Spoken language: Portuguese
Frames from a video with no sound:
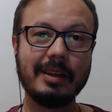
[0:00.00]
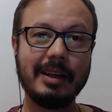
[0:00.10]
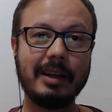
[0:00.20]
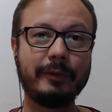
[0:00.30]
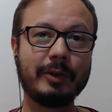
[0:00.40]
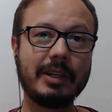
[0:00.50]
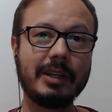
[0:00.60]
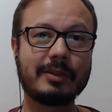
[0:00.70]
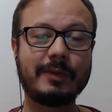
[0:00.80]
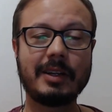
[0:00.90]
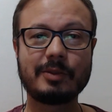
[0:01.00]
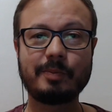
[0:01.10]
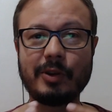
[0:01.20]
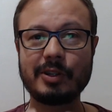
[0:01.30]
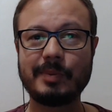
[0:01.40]
a Fiorino, você fala,
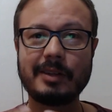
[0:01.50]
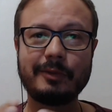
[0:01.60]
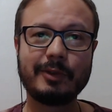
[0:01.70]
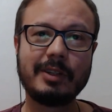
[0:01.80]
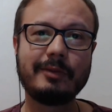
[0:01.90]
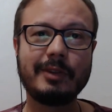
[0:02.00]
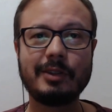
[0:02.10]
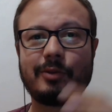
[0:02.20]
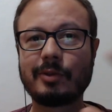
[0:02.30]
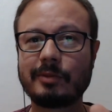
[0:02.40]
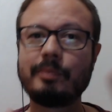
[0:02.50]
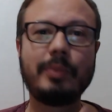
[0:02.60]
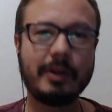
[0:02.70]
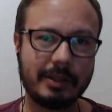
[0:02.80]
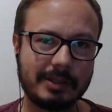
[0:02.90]
posso pegar Fiorino, vender o coco?
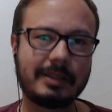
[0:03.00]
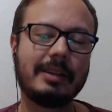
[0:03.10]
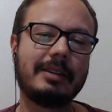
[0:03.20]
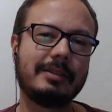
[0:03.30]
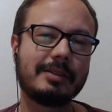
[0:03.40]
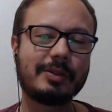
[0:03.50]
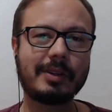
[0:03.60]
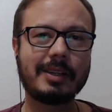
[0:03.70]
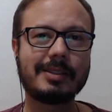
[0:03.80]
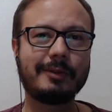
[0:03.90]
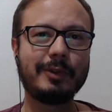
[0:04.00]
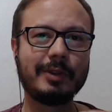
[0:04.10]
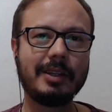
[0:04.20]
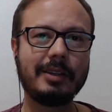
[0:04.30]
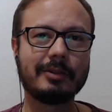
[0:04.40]
Pode, cara. Só que assim, a
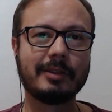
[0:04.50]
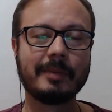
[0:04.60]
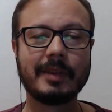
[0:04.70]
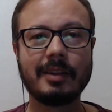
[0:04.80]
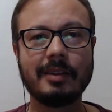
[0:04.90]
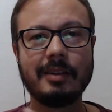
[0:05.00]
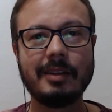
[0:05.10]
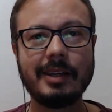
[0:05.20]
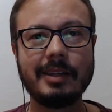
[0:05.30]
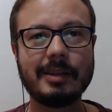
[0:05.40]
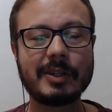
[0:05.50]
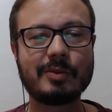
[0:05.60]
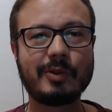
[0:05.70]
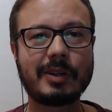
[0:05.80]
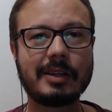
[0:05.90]
Fiorino, ainda mais no
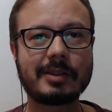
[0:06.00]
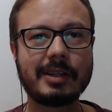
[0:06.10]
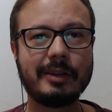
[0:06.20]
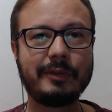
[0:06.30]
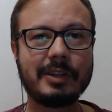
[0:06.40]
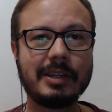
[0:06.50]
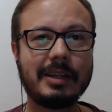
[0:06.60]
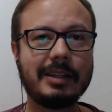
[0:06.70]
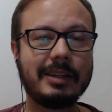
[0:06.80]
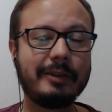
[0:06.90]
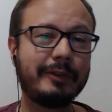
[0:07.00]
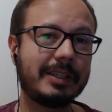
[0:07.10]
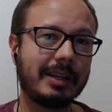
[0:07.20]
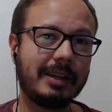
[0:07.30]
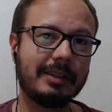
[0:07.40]
meu caso que é refrigerada, ela é
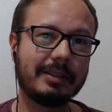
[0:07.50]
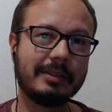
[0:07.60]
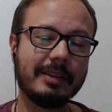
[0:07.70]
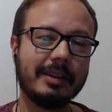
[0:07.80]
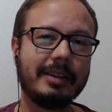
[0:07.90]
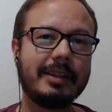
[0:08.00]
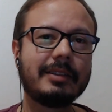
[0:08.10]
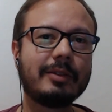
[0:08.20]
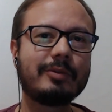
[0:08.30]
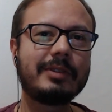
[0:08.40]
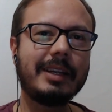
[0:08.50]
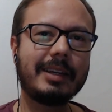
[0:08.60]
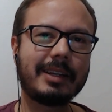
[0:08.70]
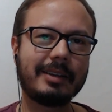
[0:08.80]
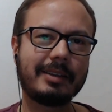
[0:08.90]
fechada. Então não tem
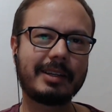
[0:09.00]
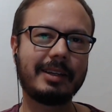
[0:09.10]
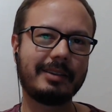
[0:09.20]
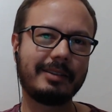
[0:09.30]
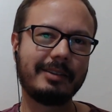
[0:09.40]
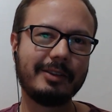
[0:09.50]
aquela. aquela